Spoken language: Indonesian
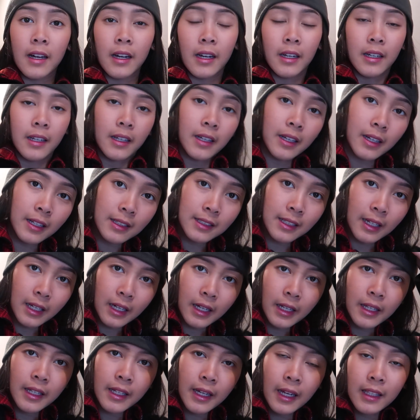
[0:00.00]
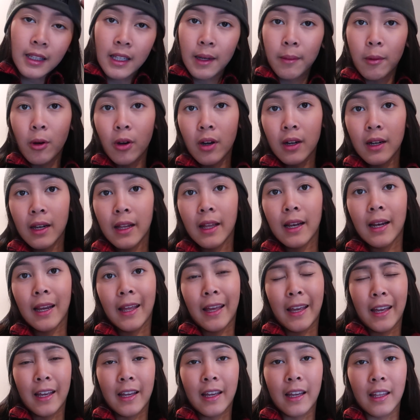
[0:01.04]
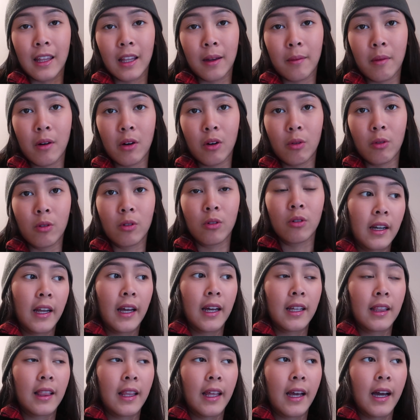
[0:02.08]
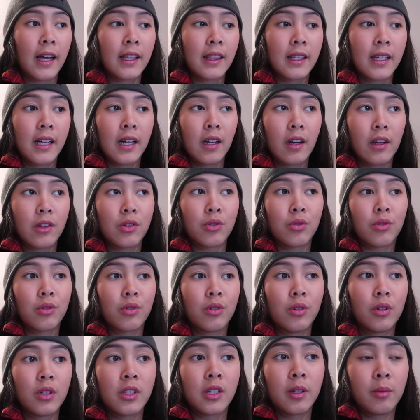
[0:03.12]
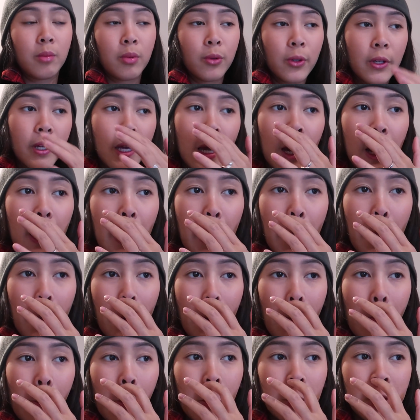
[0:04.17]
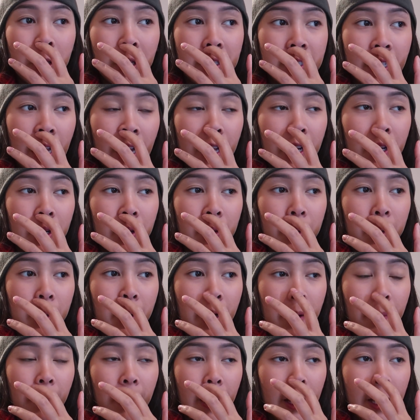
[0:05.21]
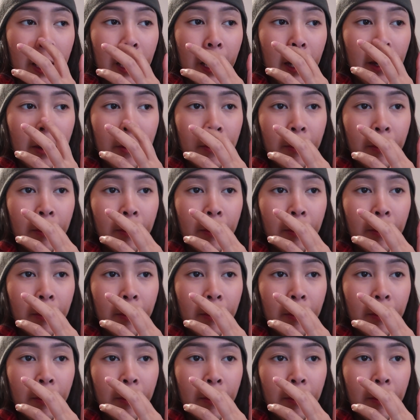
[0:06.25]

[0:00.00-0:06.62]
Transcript: Hari ini rencananya kita mau keliling Kita mau lihat-lihat di Harajuku, Shibuya, Omotesando Apalagi ya